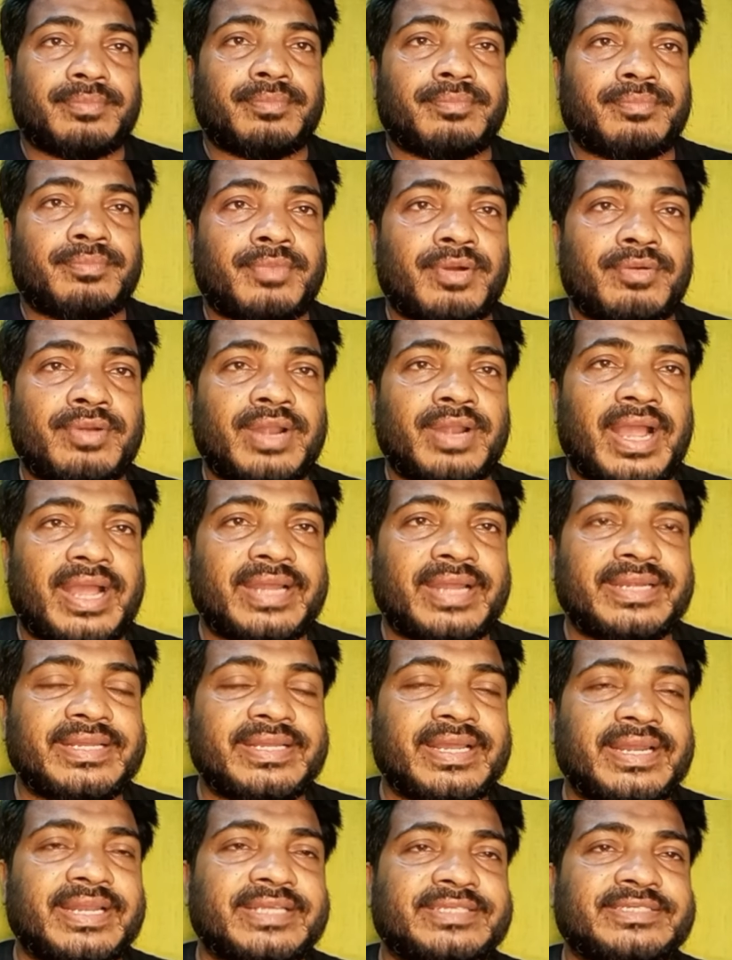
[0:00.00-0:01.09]
মৌলা আলী
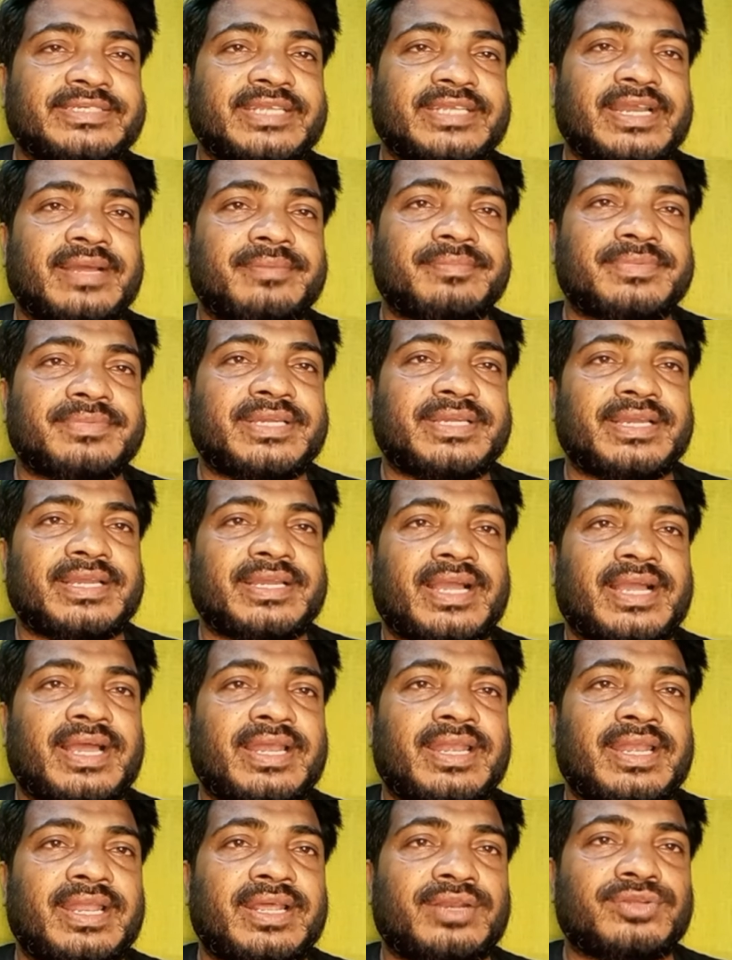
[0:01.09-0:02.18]
আল্লাহ ইসলামকে
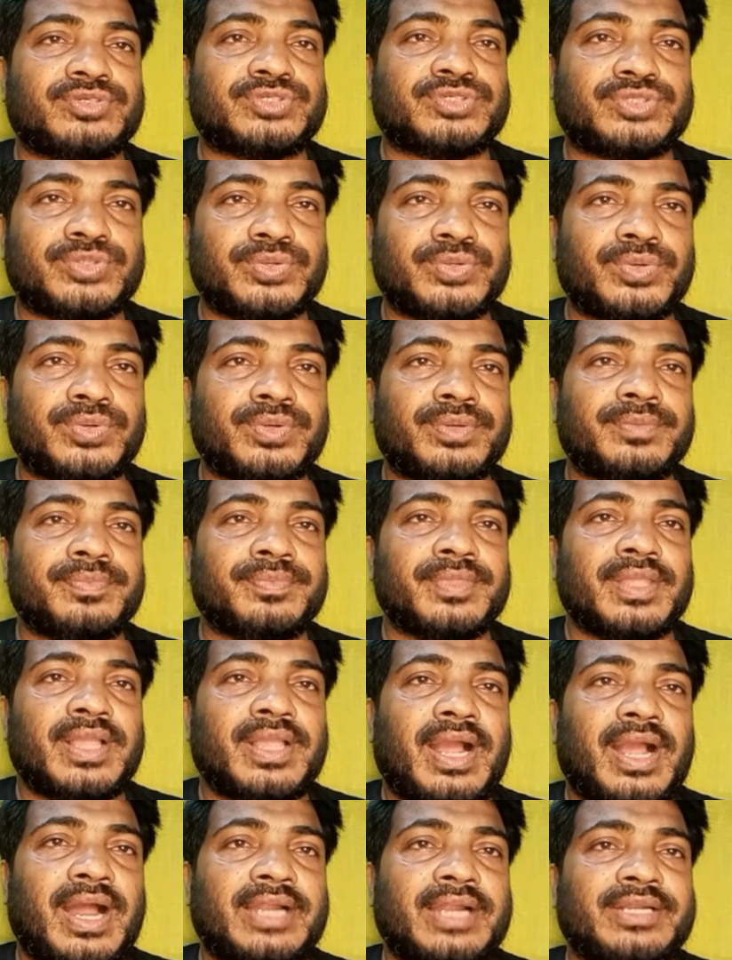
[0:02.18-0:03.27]
আল্লাহ রসুল
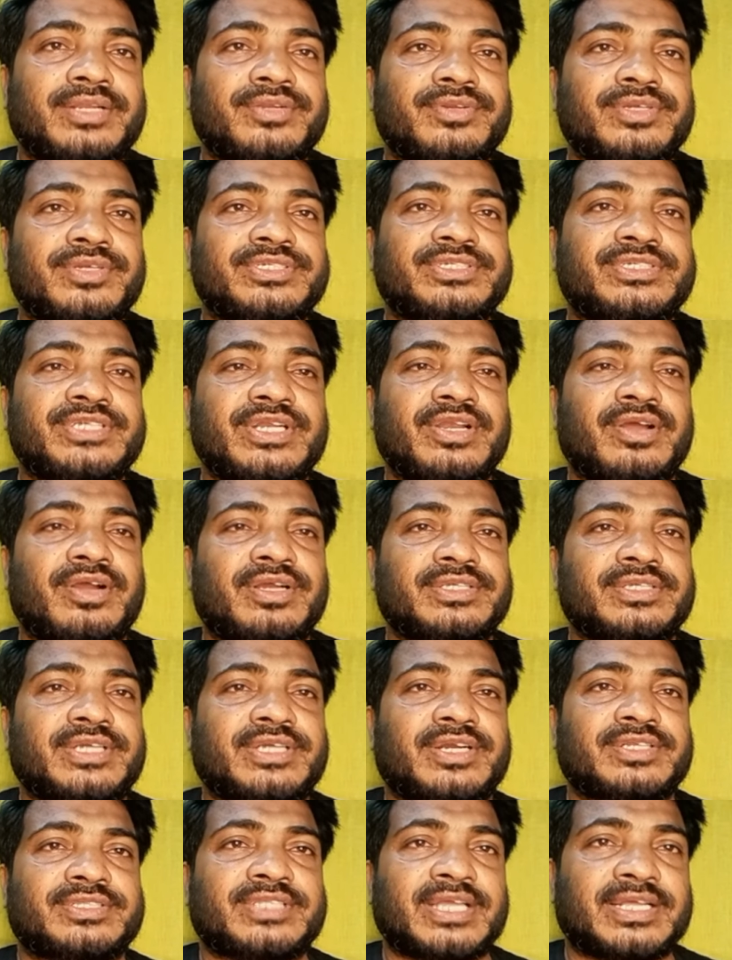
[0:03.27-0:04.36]
আঠেরোই জিলহজ
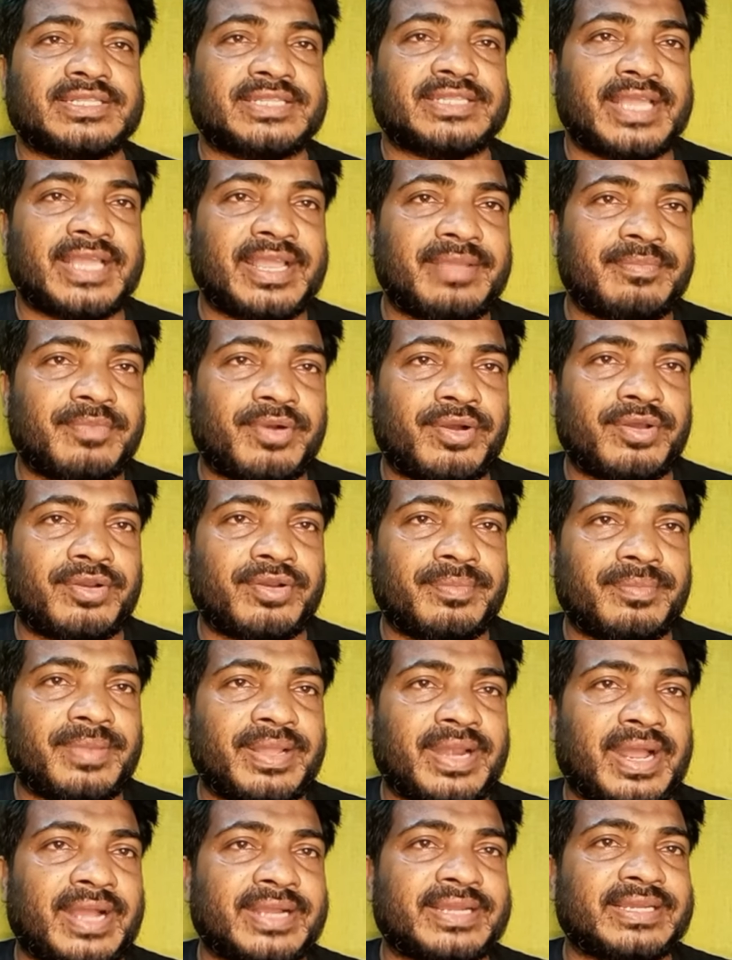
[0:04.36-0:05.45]
অর্থাৎ এই
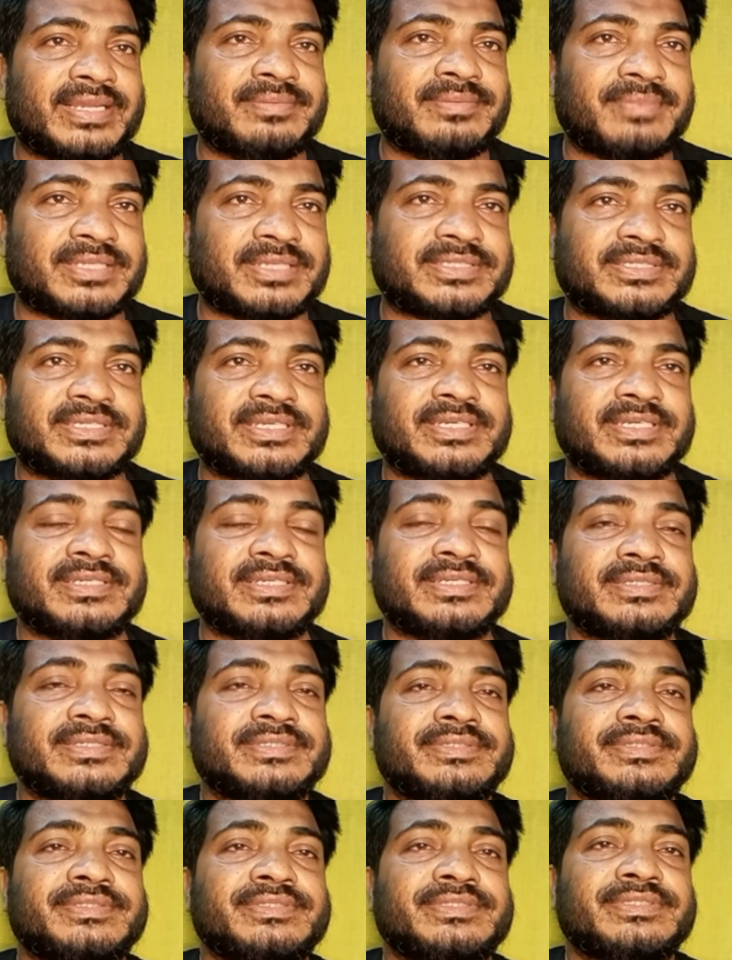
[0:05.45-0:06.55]
মহরমের আগের মাসে
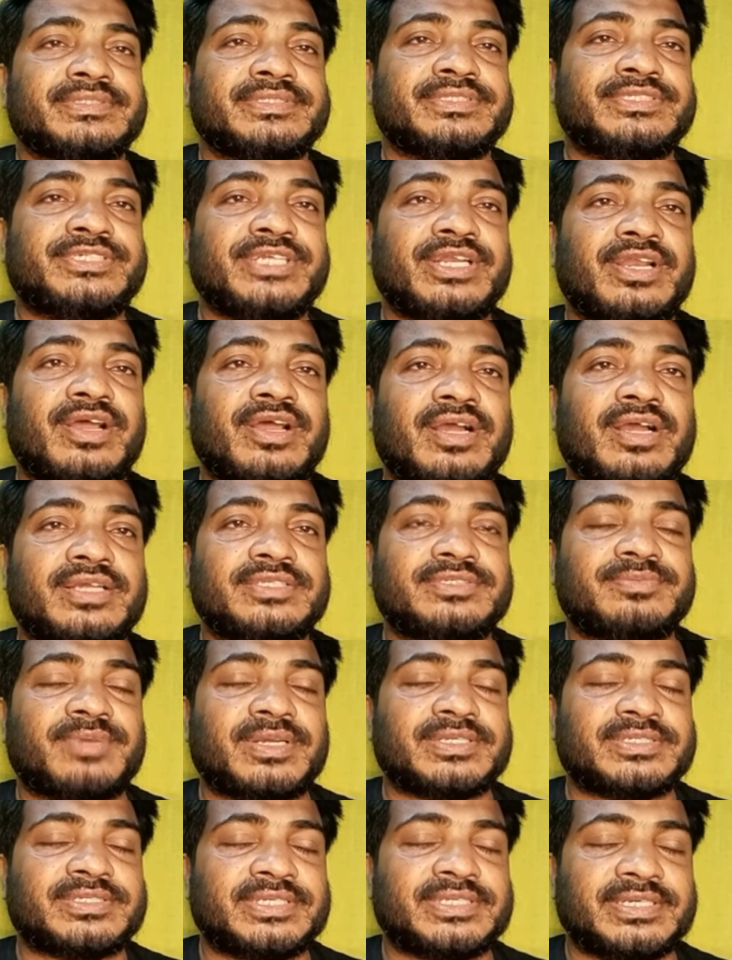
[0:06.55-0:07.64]
জিলহজ
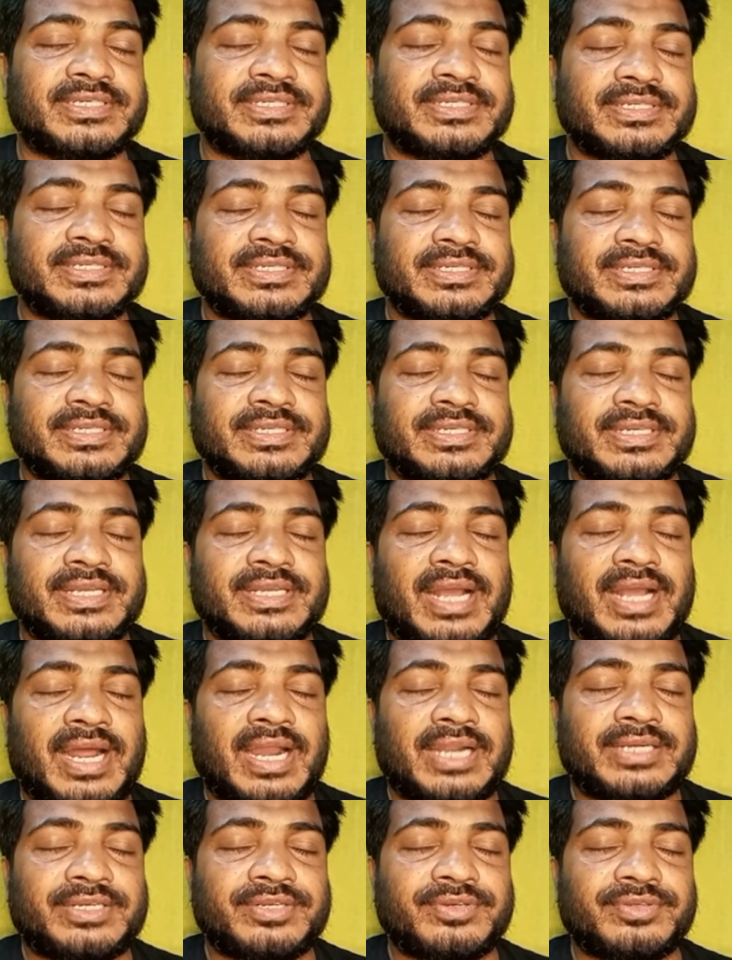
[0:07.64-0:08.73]
মাসে
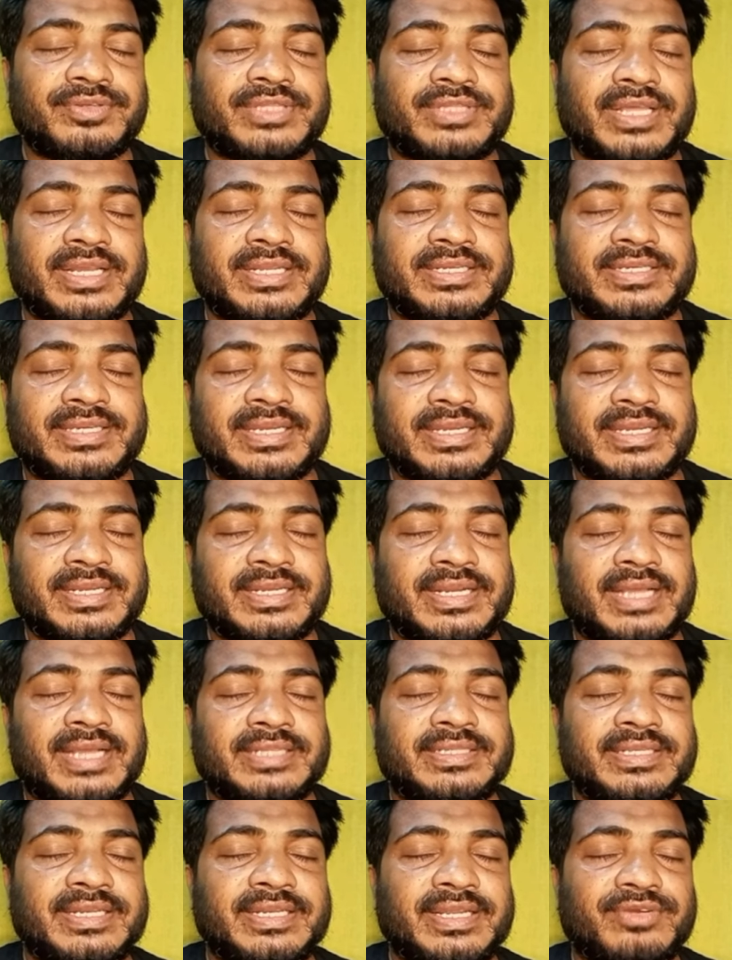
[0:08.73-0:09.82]
আঠেরো তারিখে
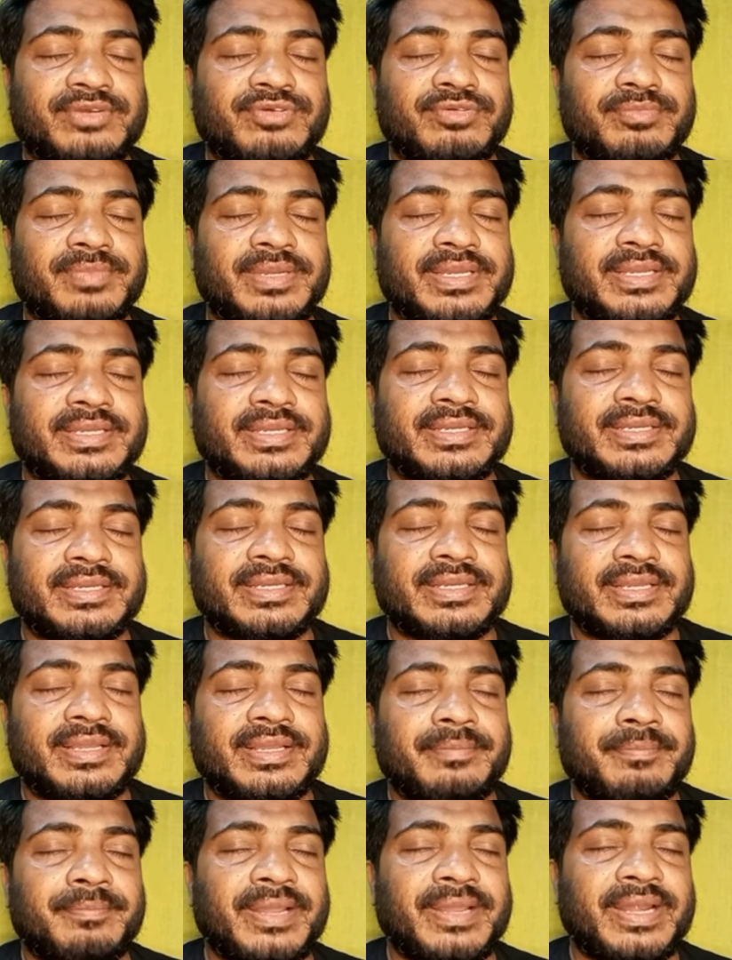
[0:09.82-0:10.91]
গাদিরে খুমে
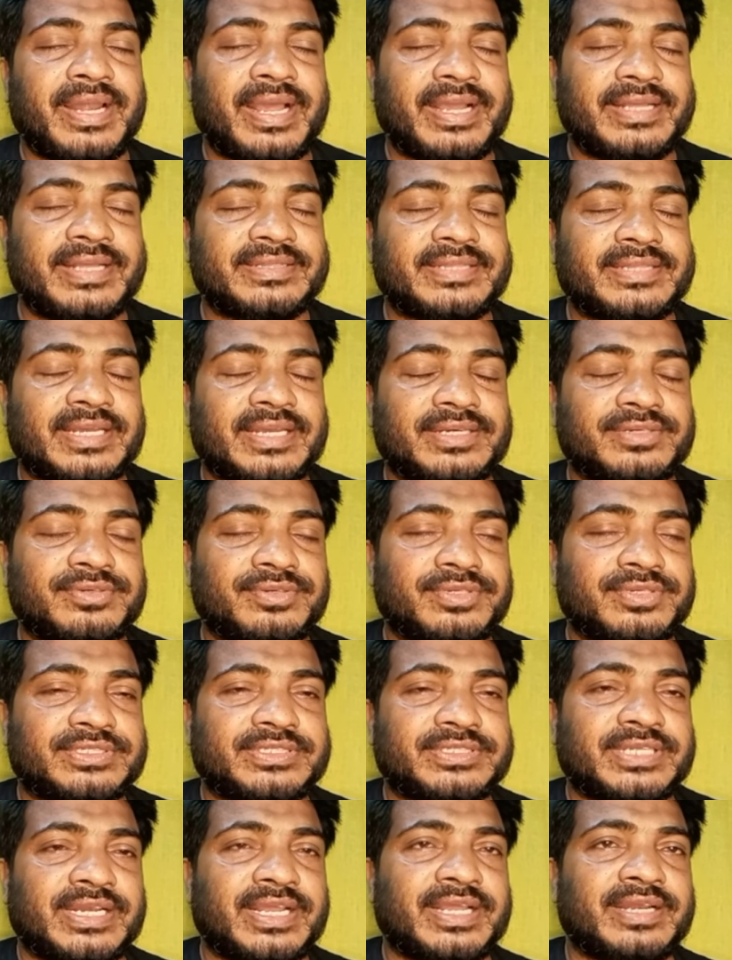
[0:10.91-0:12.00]
বেলায়েত দান
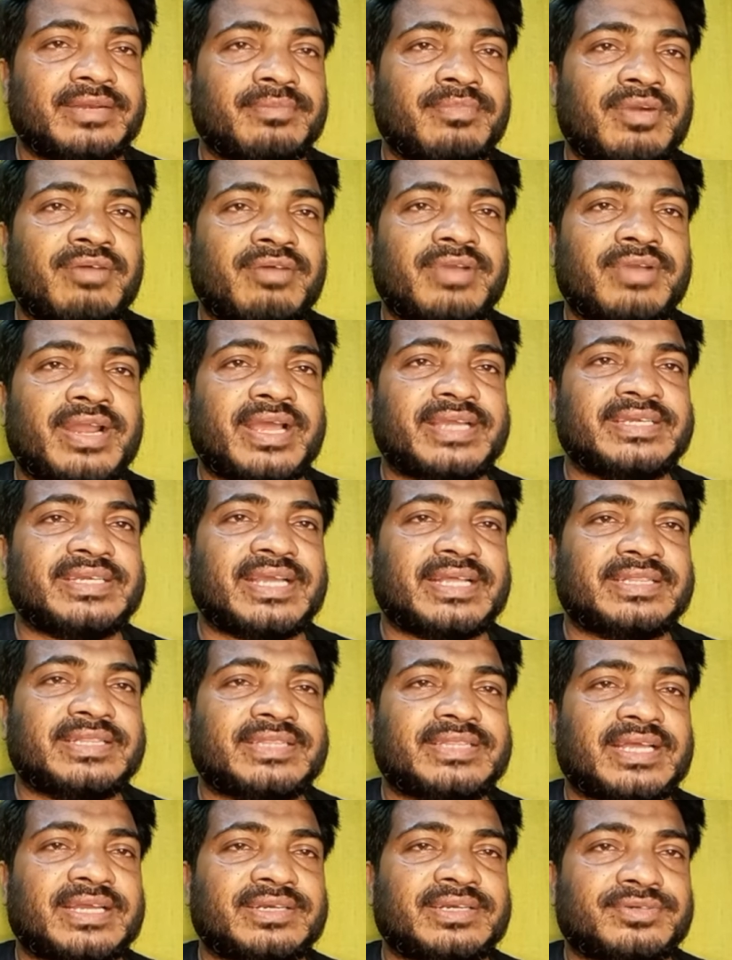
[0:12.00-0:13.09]
করেছিলেন মৌলাইয়াত
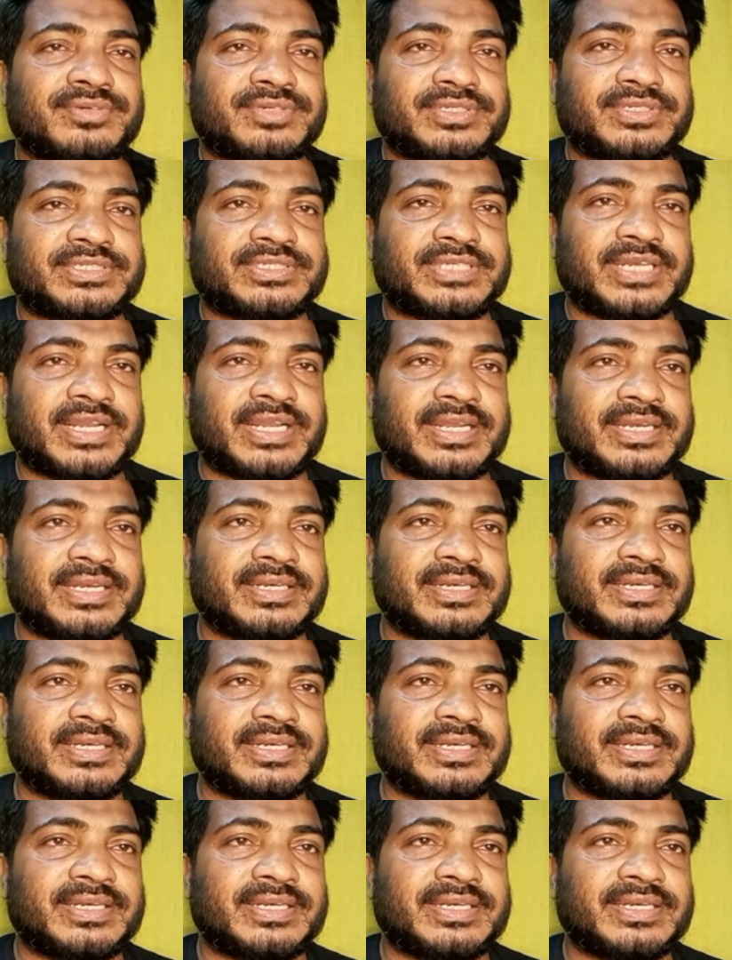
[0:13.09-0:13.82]
দান করেছিলেন